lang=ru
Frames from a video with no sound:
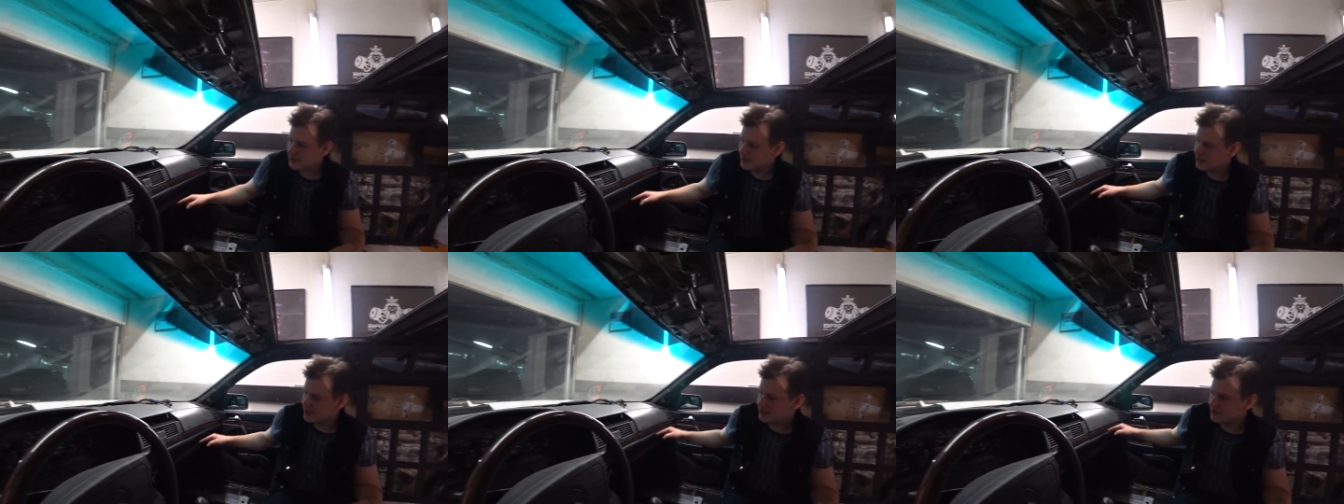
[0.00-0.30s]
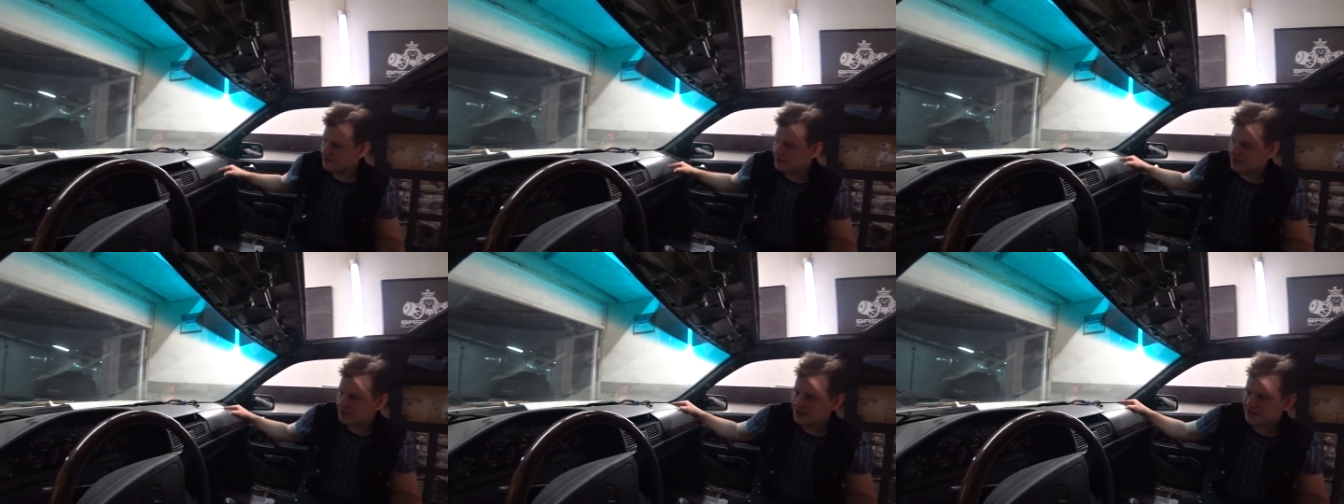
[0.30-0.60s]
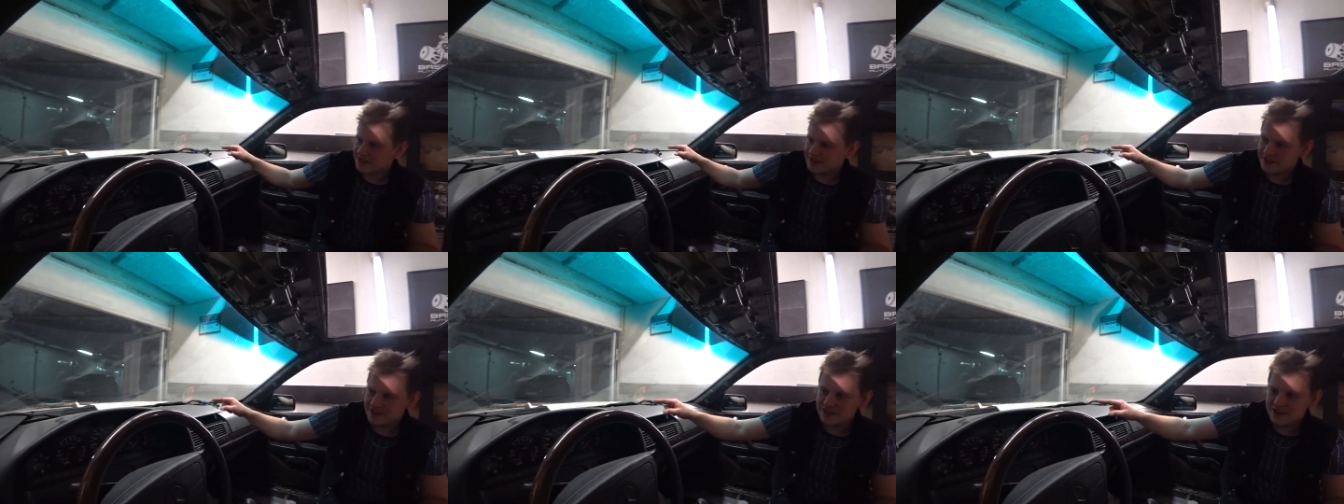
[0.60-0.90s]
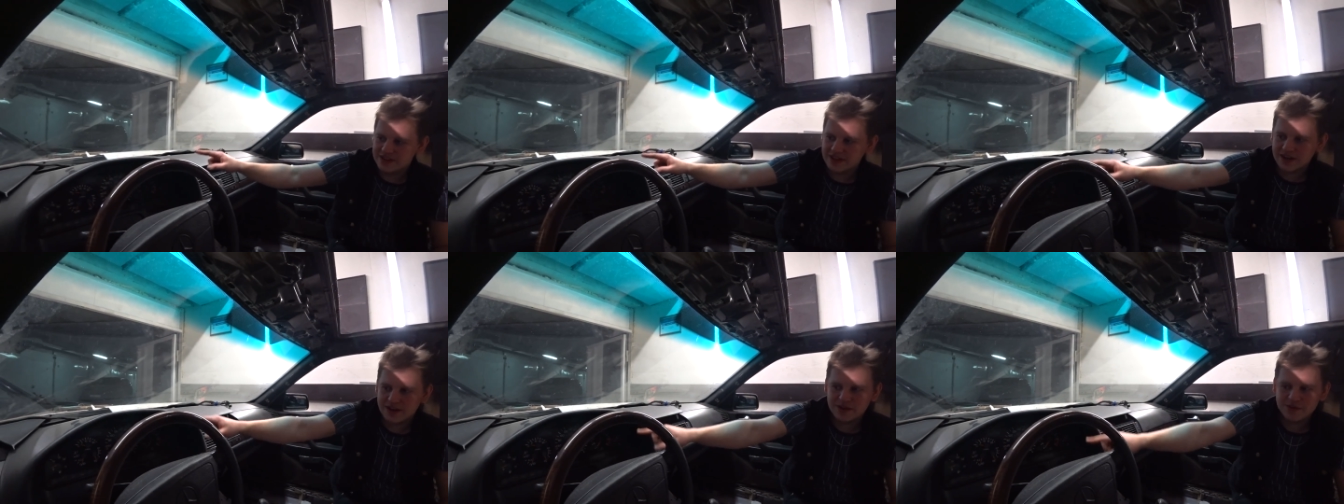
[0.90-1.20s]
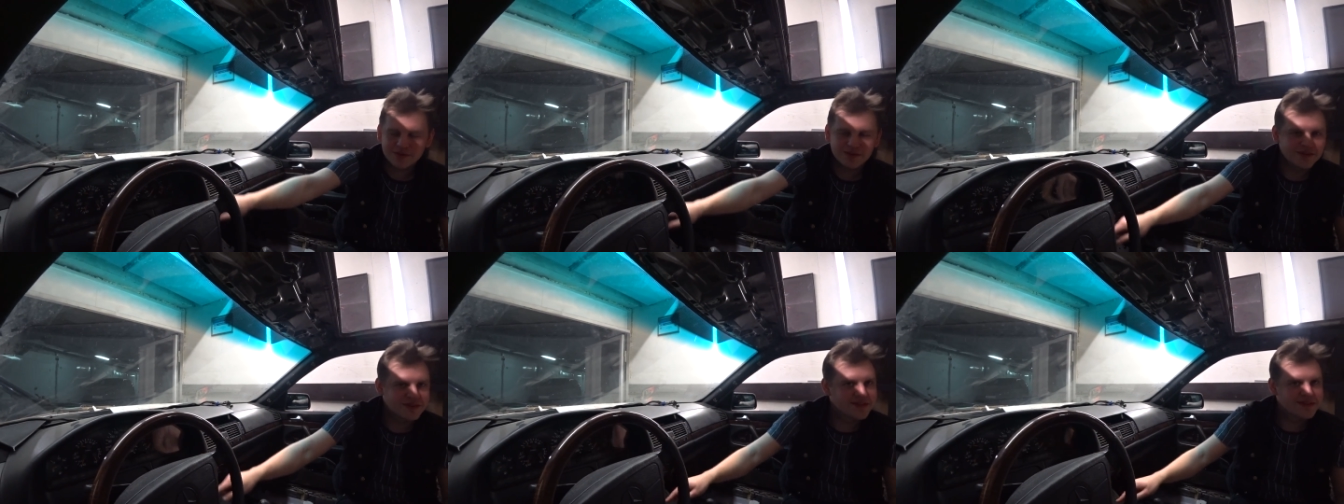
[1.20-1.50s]
размера дыра
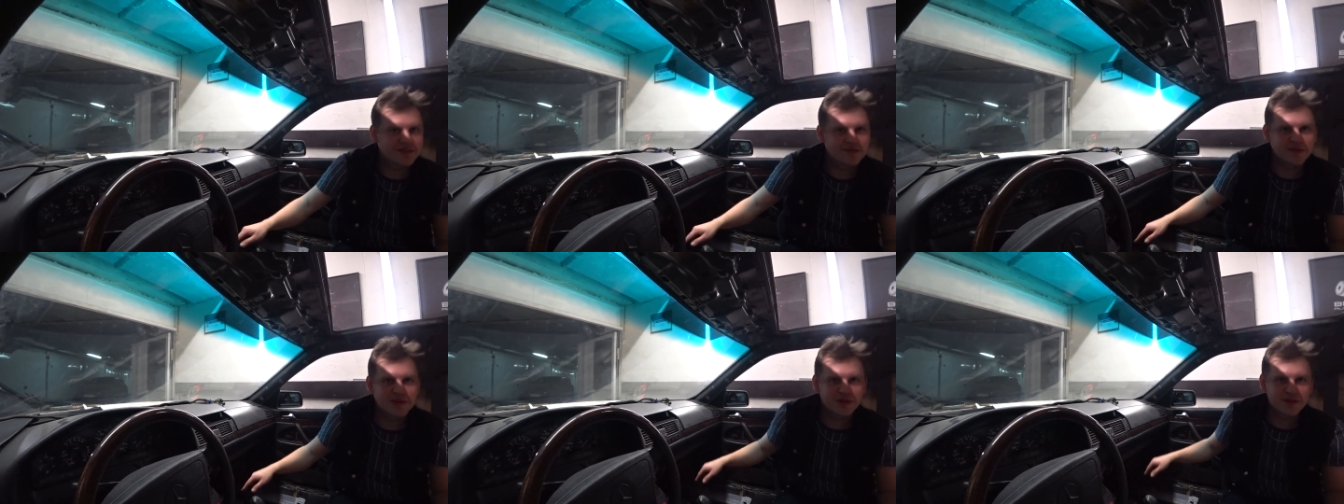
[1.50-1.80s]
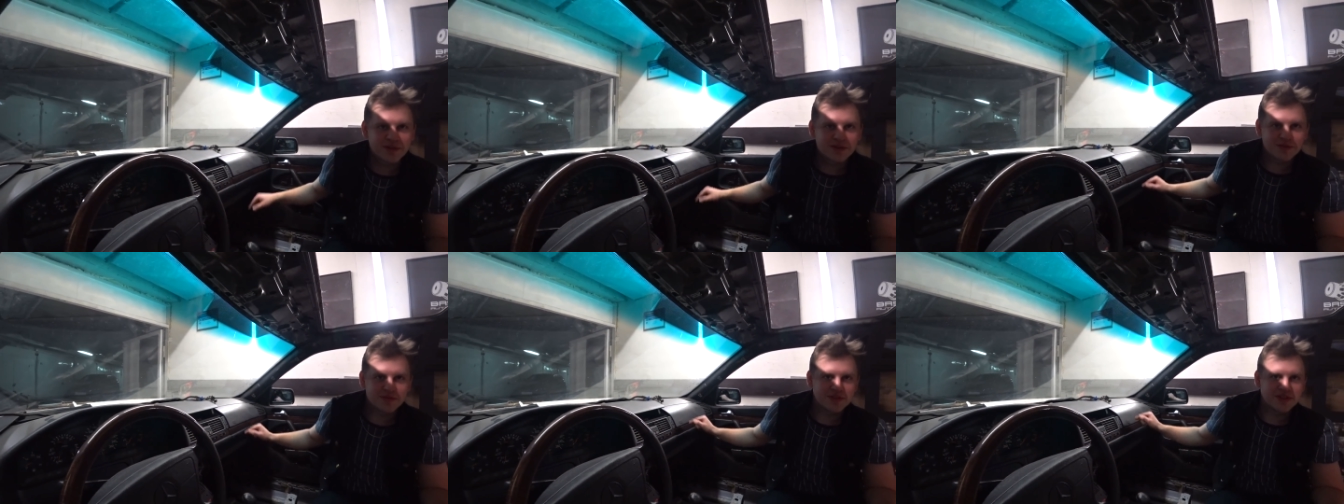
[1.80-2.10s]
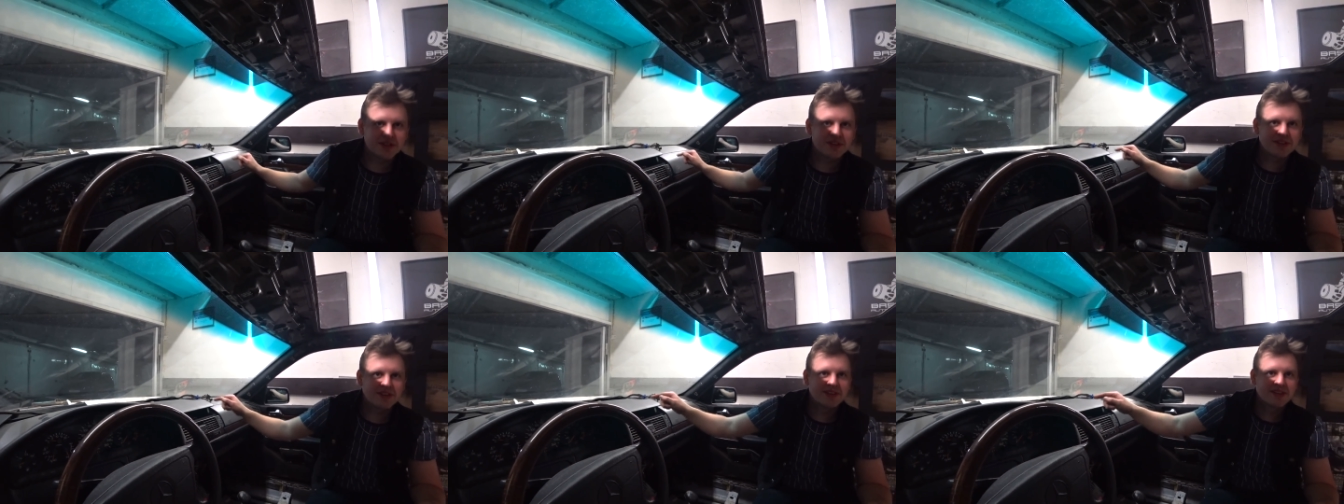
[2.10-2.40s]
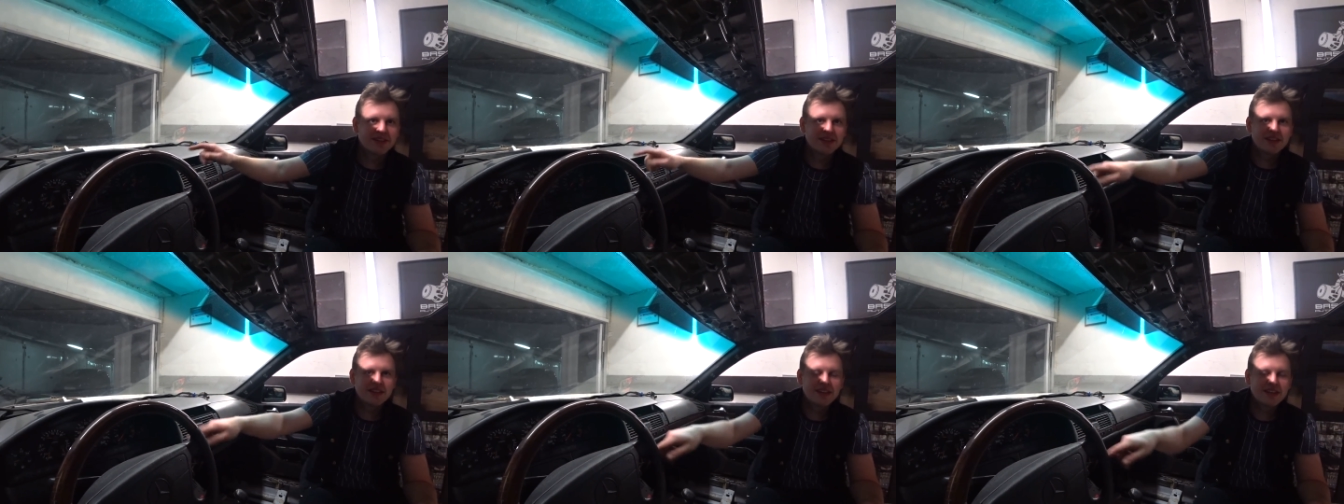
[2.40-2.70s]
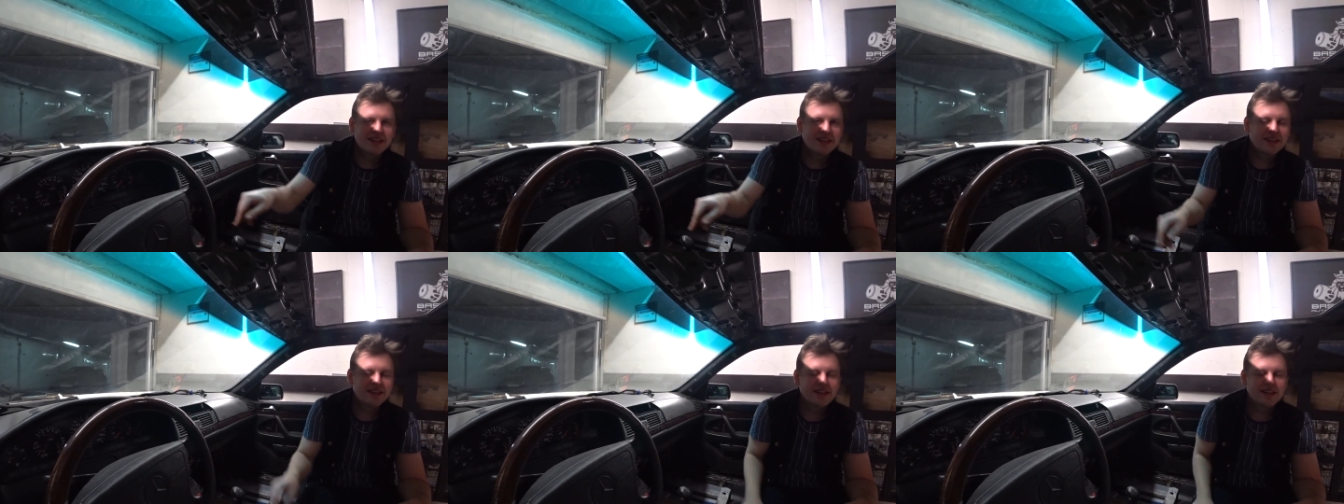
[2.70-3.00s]
тут в моторном щите.
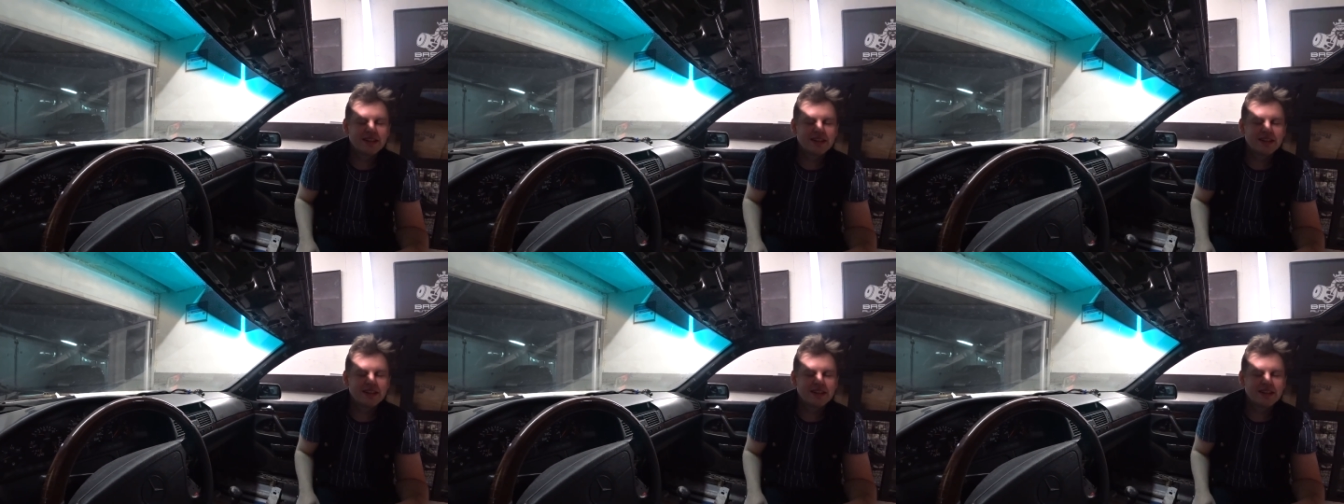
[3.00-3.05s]
Угу.